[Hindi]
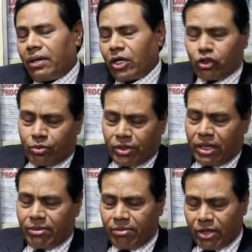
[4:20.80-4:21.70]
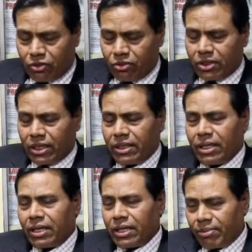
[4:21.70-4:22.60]
असुविधा में महसूस करते
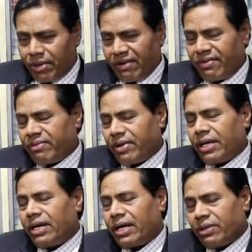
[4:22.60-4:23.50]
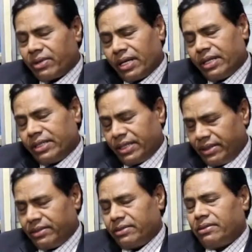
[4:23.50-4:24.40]
हैं कब ट्रैफिक वाले गाड़ी उठा ले जाएं
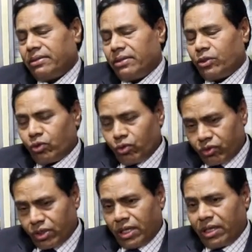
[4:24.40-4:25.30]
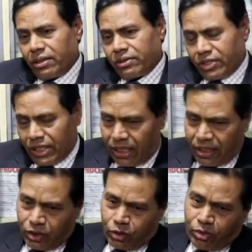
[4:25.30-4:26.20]
दूसरा सीलिंग
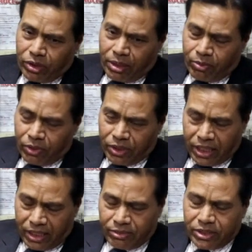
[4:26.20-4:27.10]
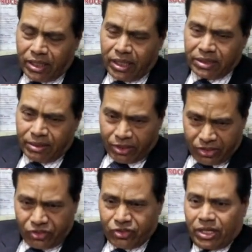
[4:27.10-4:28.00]
का जो मुद्दा पूरी दिल्ली में चल रहा है
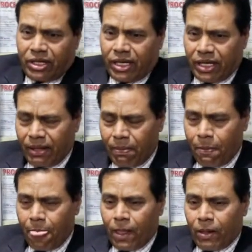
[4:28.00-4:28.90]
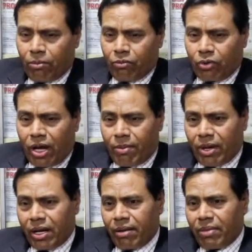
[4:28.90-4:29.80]
ज़बरदस्त चल रहा है पूरा
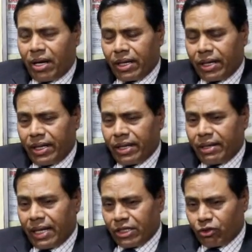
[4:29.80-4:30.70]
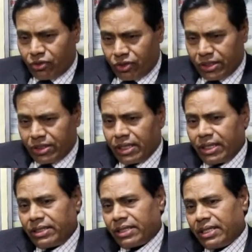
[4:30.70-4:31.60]
हमारा मार्केट एसोसिएशन
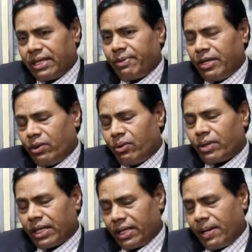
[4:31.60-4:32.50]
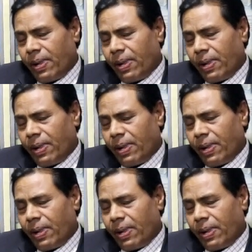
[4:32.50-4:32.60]
के जितने भी लोग हैं